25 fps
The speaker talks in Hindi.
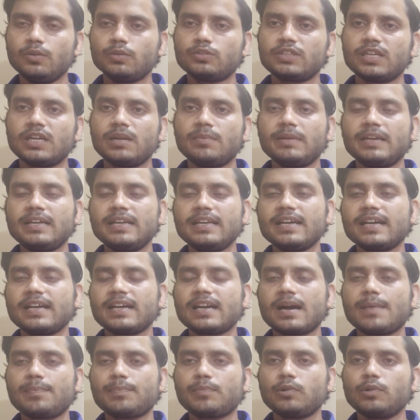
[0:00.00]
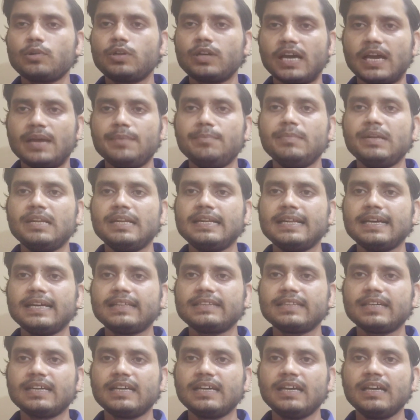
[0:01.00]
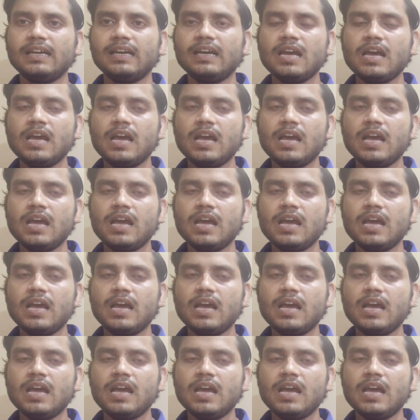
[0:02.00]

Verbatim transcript: उतने महीने का आपको टाइम मिल जाता है